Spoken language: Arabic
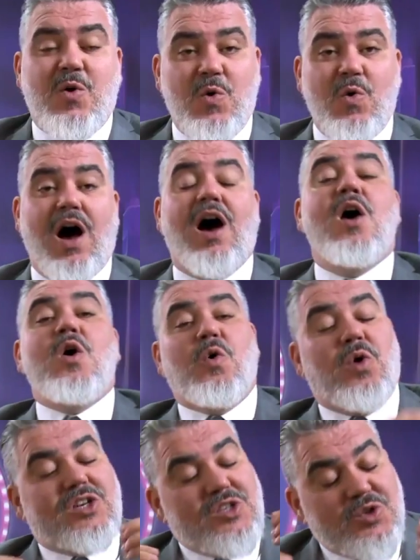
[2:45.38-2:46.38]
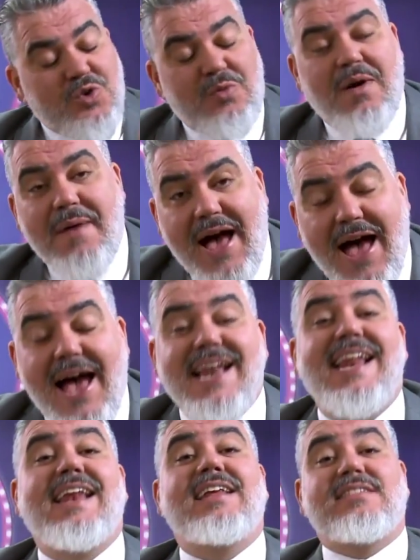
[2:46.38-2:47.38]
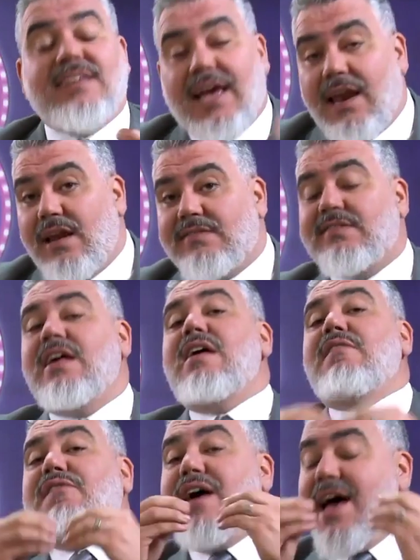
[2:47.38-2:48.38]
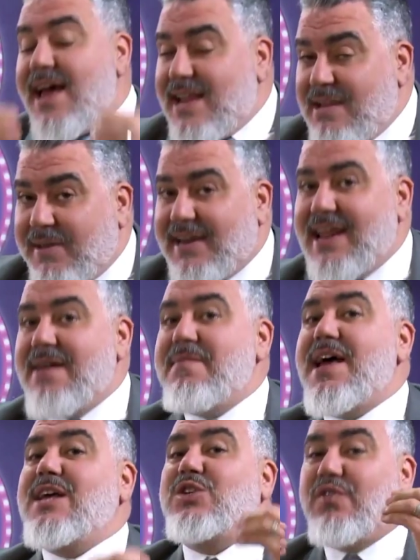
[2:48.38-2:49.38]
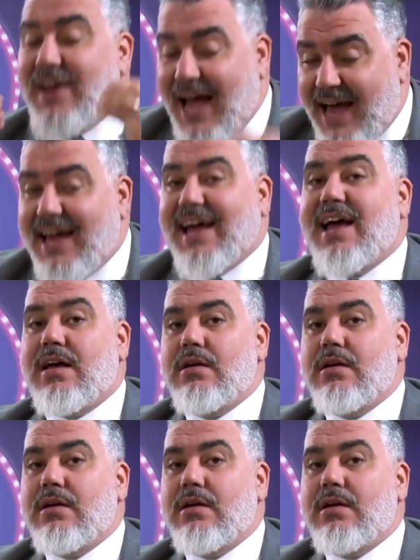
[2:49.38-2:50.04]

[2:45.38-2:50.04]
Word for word: هو واش نتوما مع انني نتخلص في هذا البرنامج وفي الحلقه